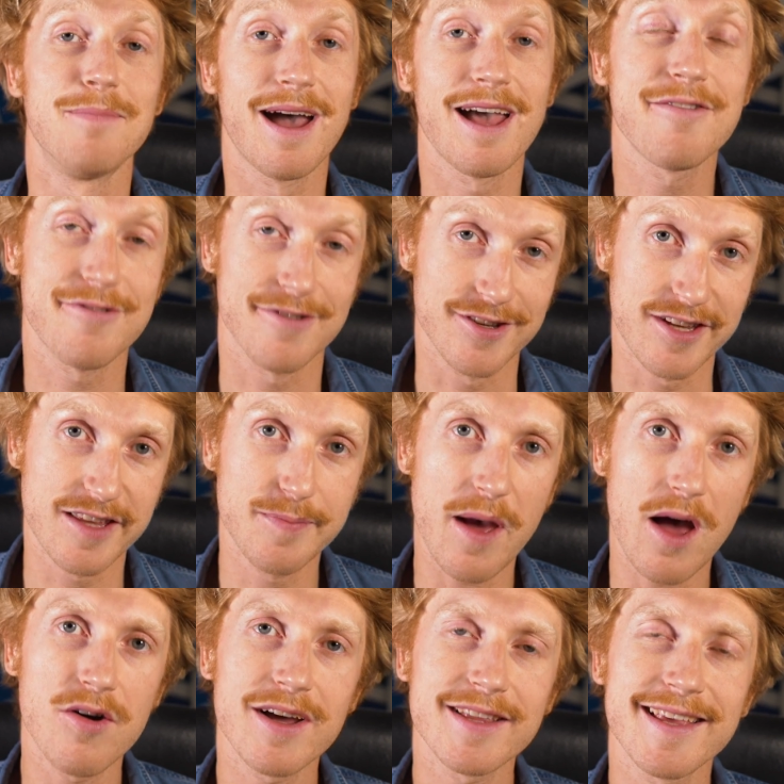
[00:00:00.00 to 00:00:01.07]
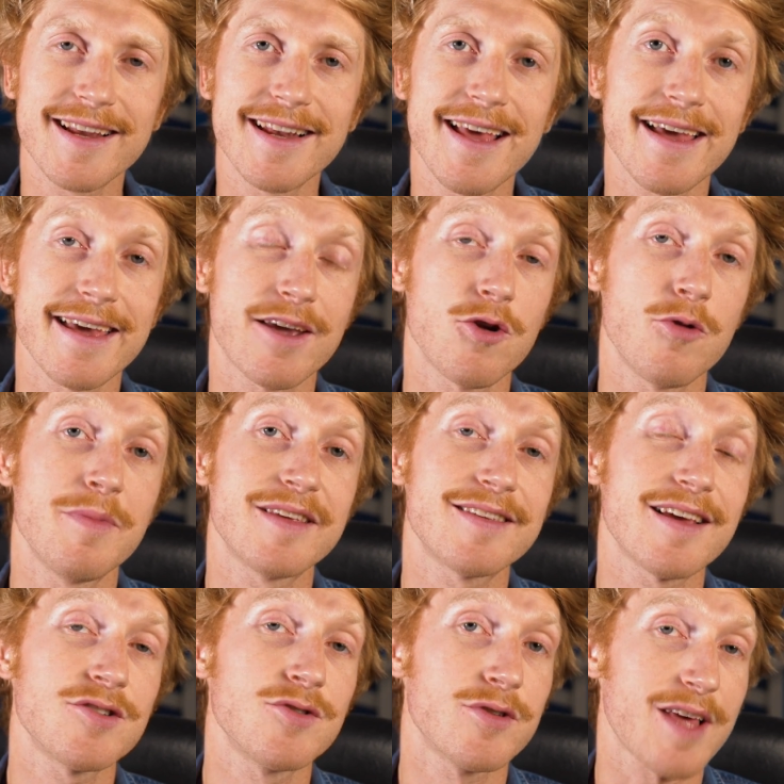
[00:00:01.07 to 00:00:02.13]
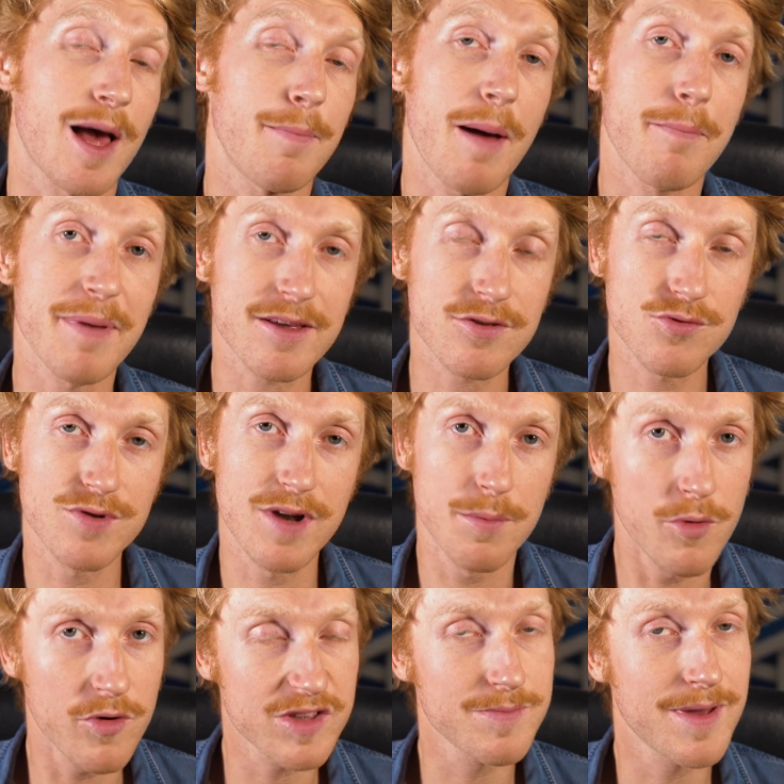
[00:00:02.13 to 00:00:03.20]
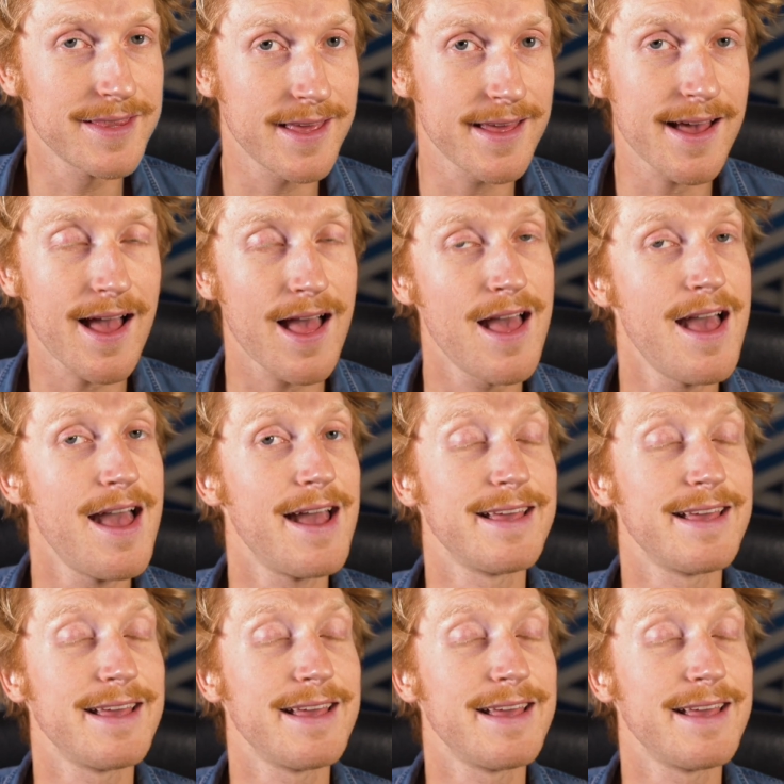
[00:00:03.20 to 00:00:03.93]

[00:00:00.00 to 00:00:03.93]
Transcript: Bref, j'espère avoir été clair et que le message ne sera pas perçu de la mauvaise manière.